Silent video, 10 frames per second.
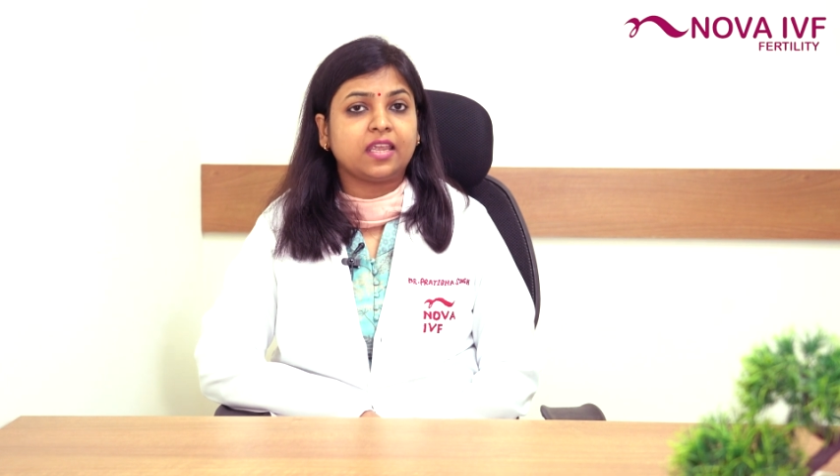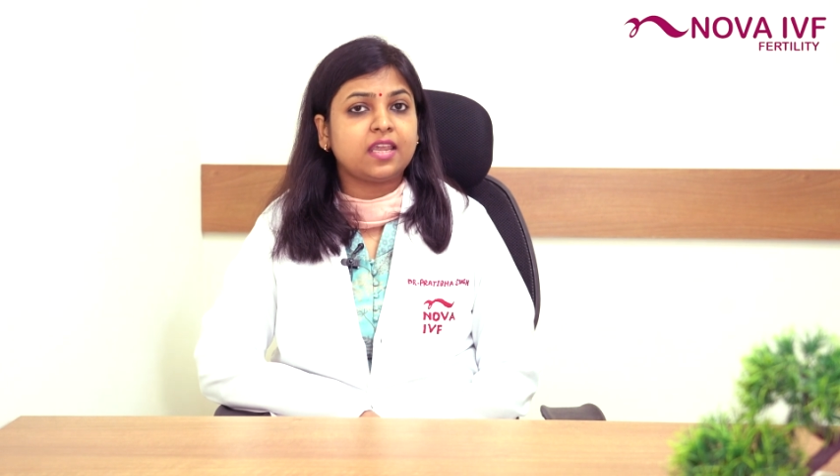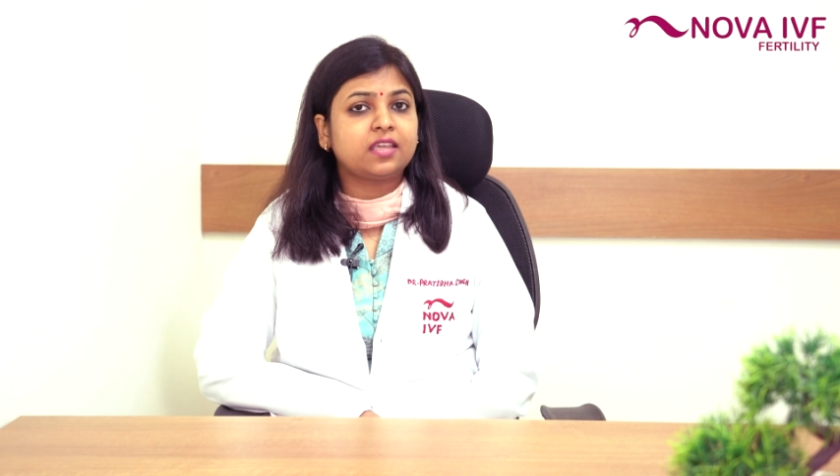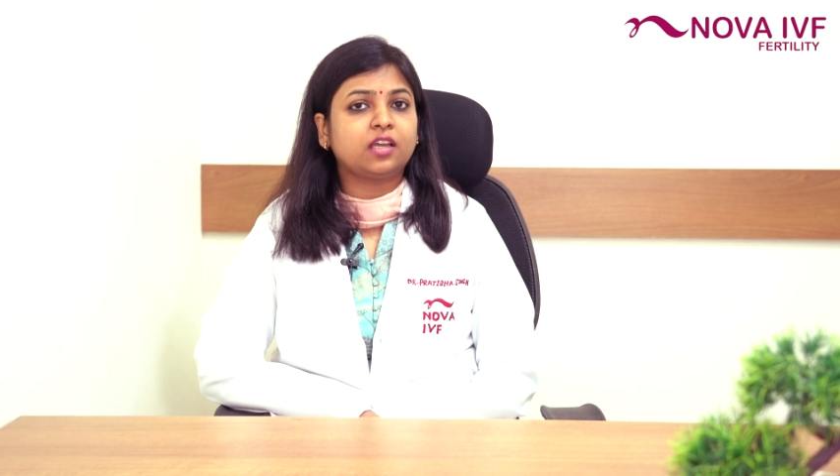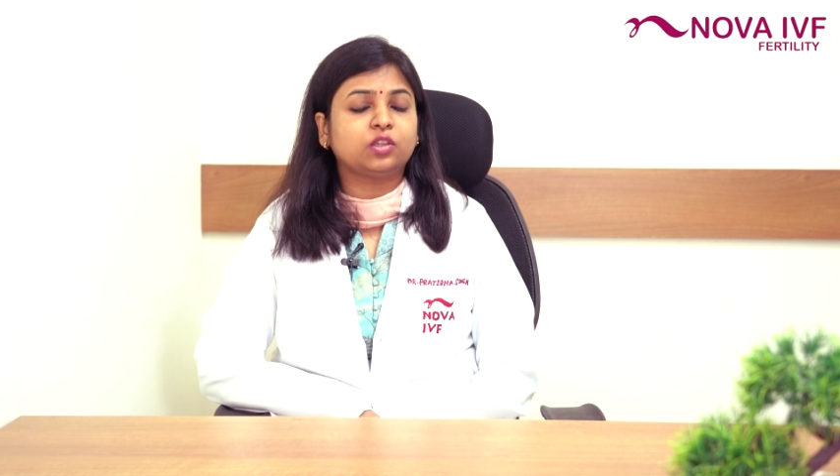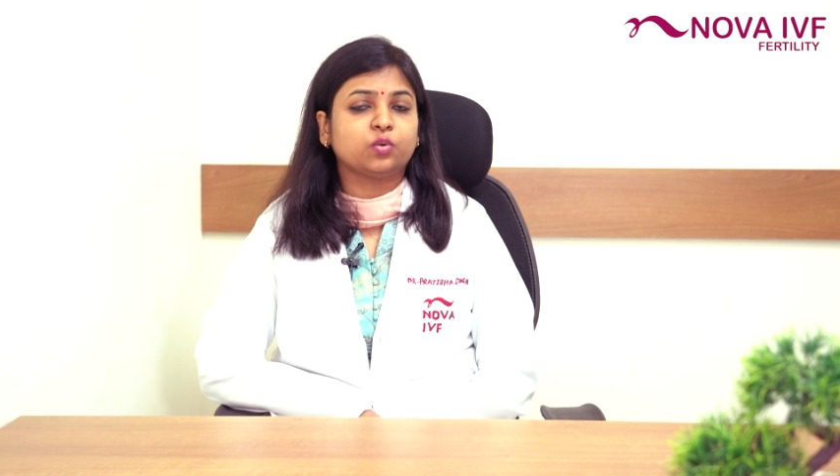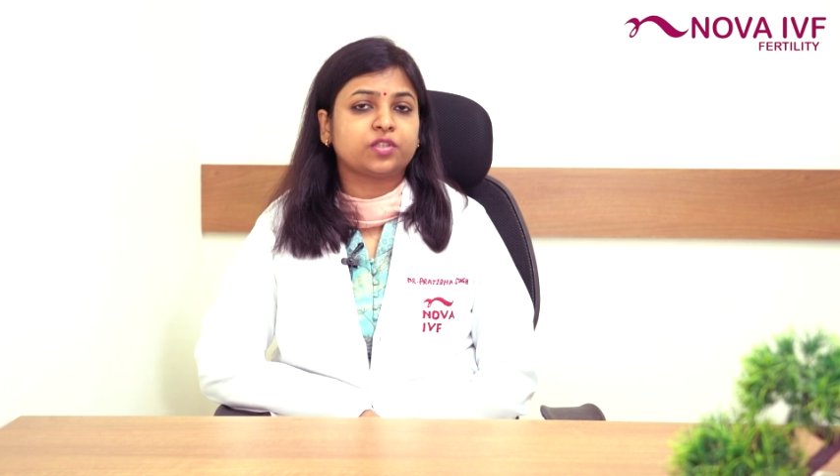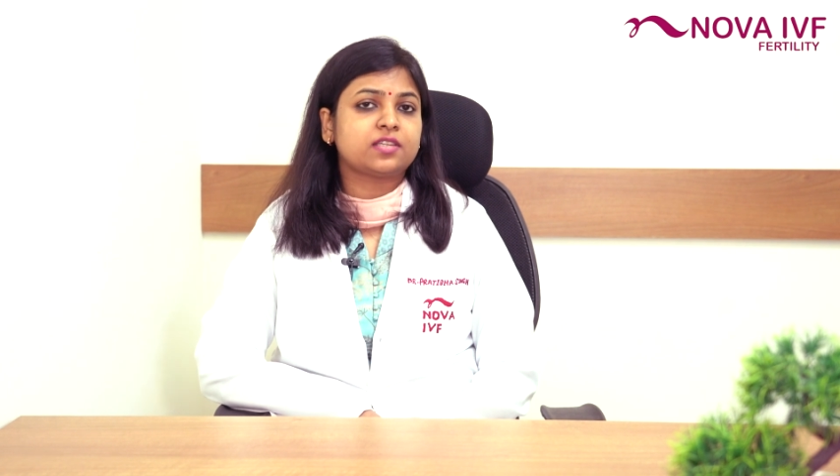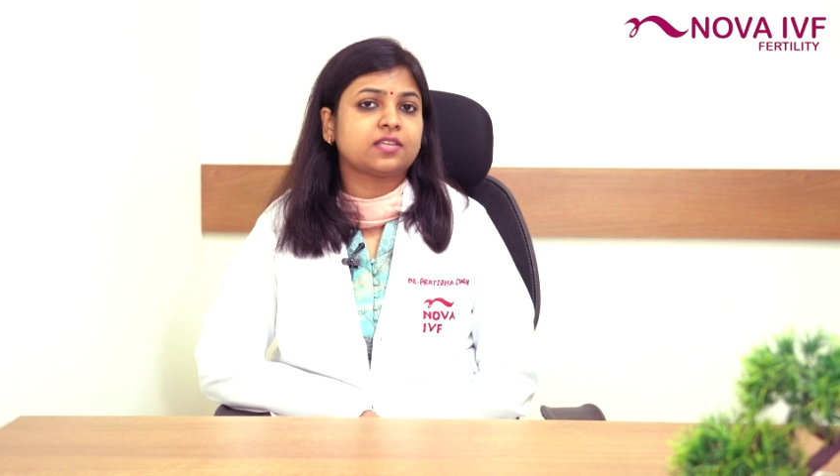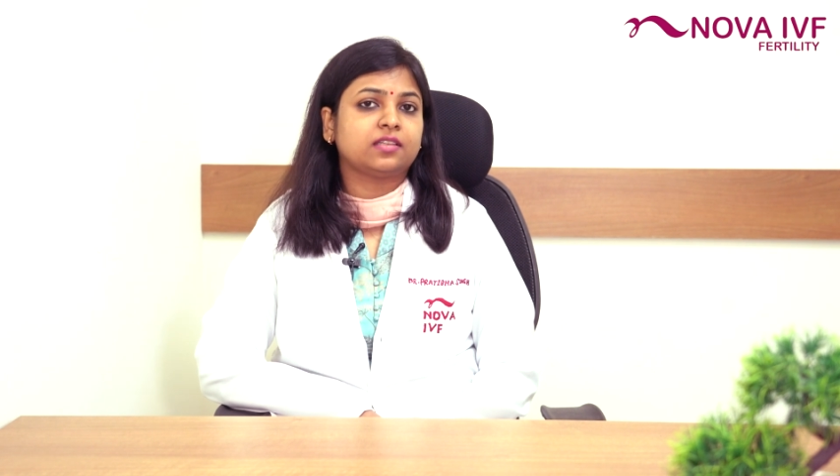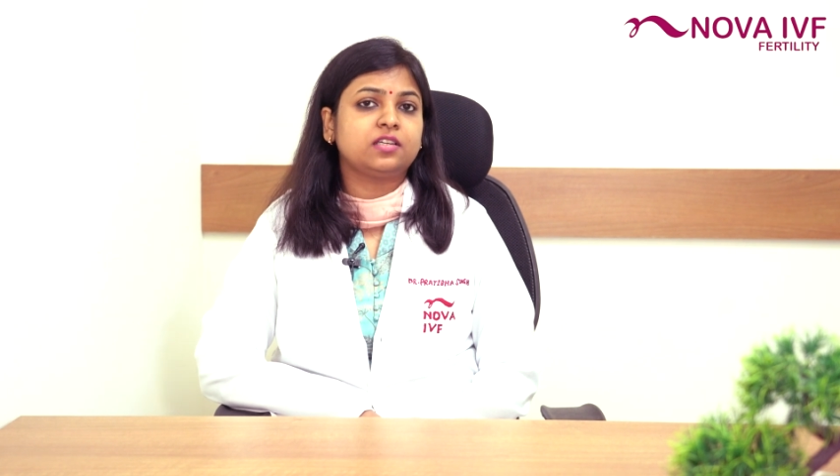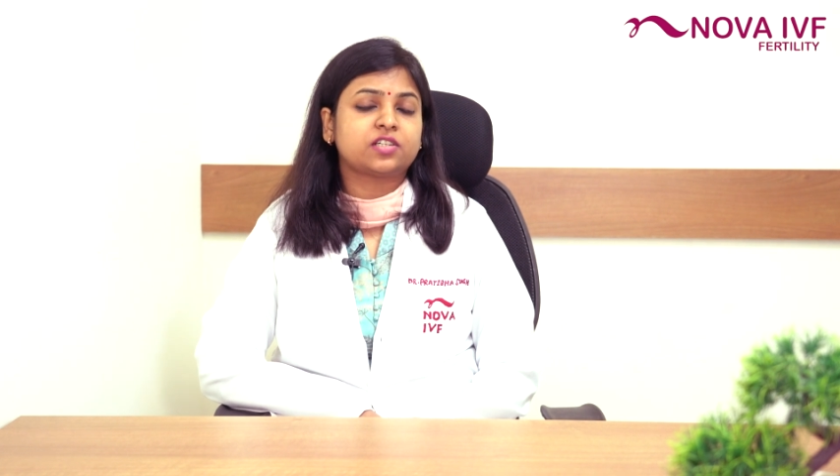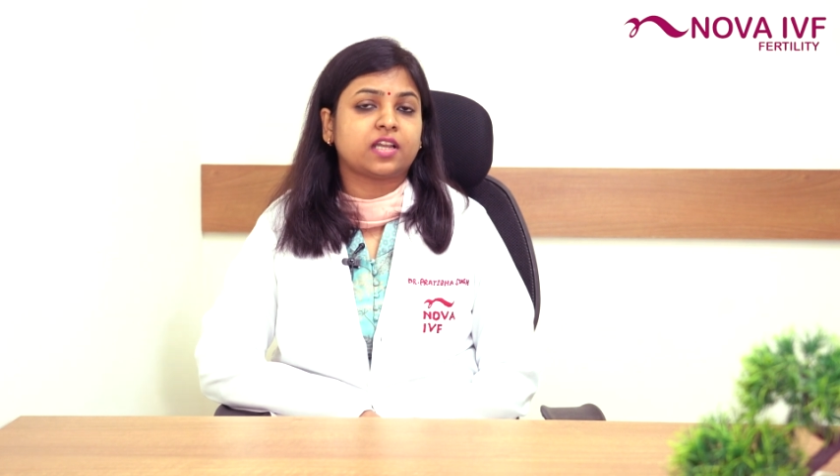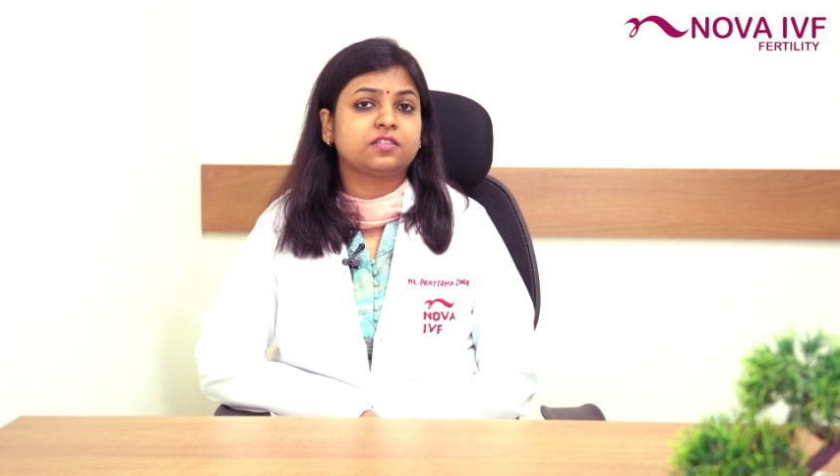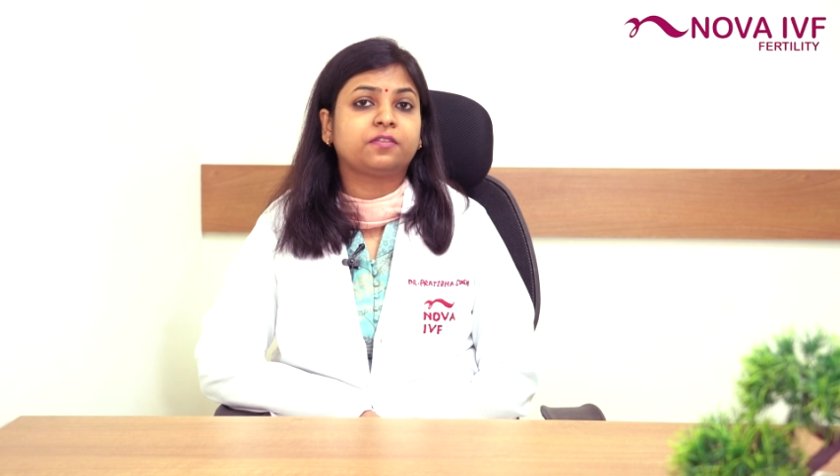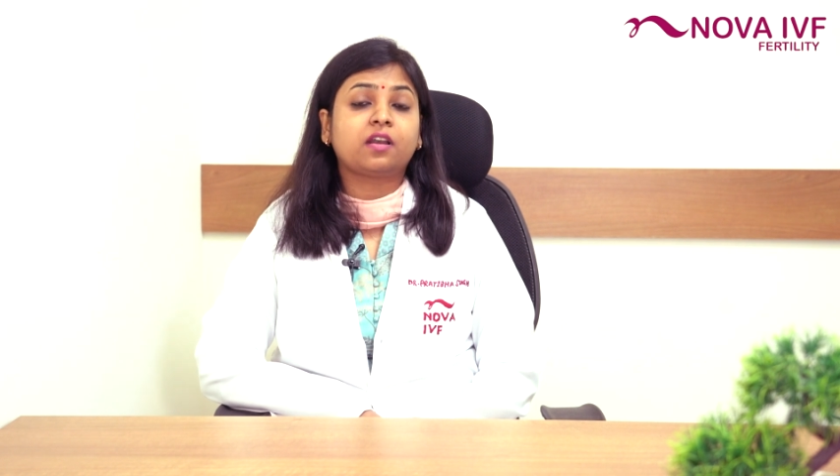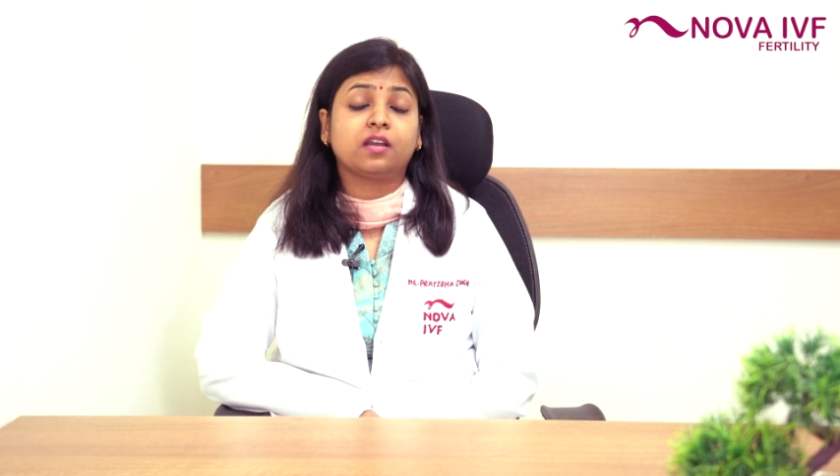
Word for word: एक या दो से ज़्यादा ट्रांसफ़र